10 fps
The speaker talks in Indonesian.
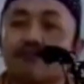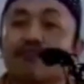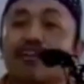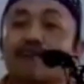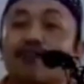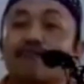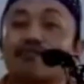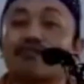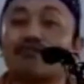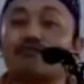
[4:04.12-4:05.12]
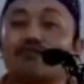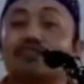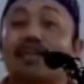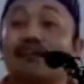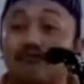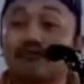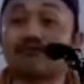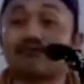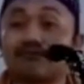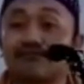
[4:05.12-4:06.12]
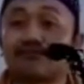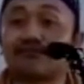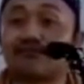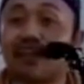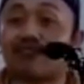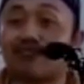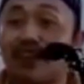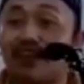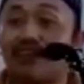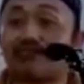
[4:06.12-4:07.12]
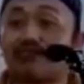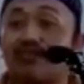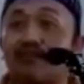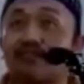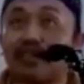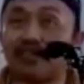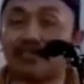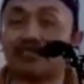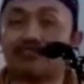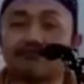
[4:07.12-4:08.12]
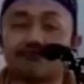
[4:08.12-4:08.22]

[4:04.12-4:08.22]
Mengapa berkumpul takut? Takut ada tsunami lagi.